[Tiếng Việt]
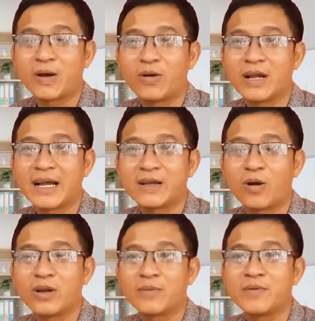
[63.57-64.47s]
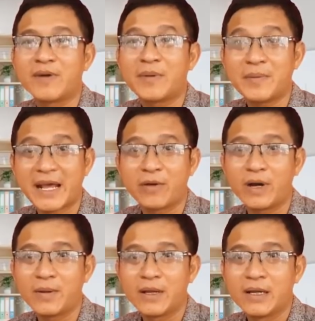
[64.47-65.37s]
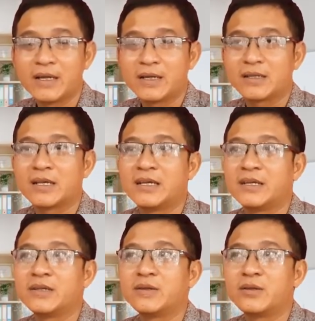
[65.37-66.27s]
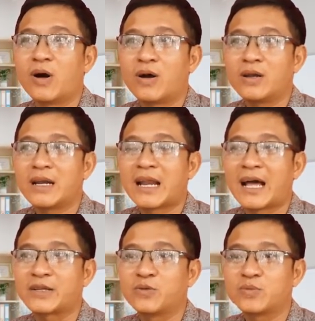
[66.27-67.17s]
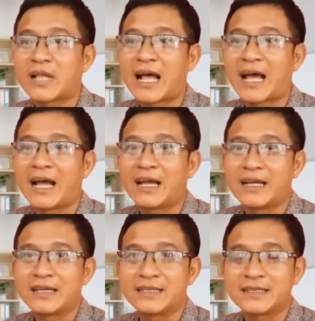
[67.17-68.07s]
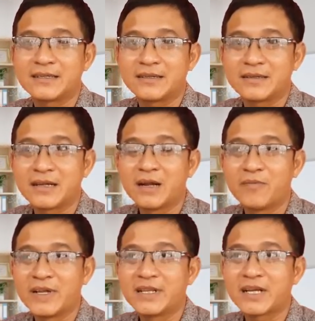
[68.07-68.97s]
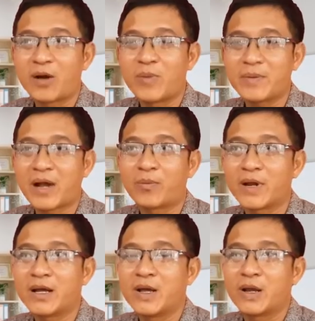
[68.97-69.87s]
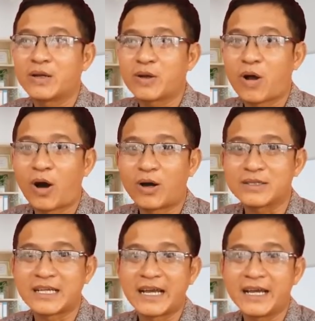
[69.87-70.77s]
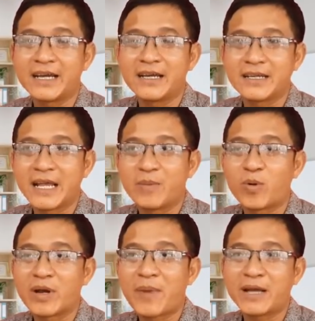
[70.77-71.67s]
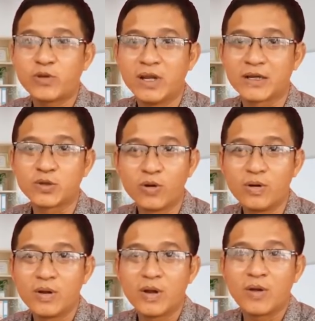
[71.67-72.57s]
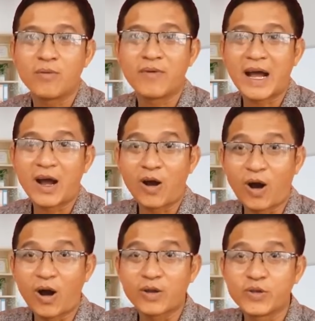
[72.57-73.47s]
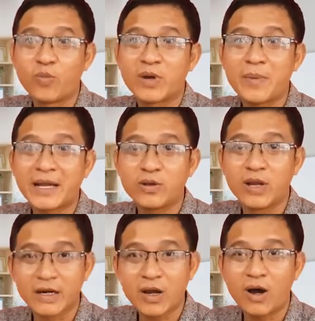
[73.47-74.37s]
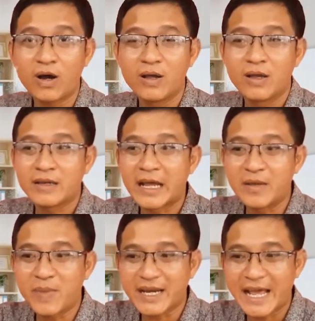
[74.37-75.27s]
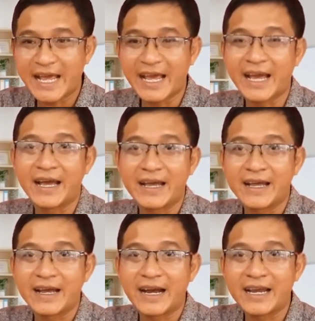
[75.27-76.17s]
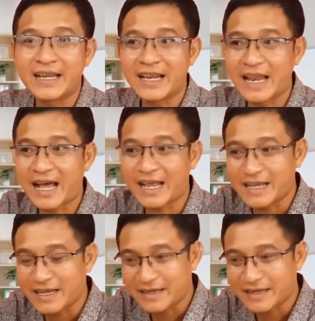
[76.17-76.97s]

là gọi là hay gọi là phương pháp ép neo á thì đó là chúng ta đơn vị thi công ép cọc đó họ sẽ đem một cái máy thủy lực xuống và ừ. họ dùng cái máy thủy lực đó để mà đè hay là